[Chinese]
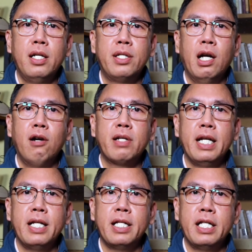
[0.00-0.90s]
交
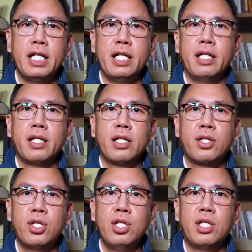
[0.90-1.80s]
给你
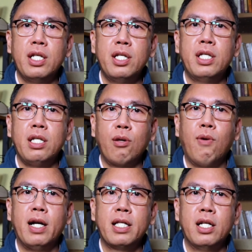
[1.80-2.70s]
自己喜
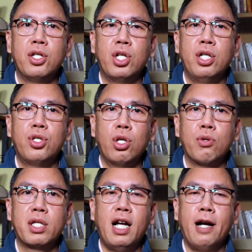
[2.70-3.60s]
欢的人手
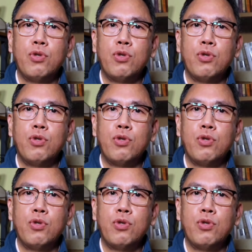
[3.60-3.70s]
上，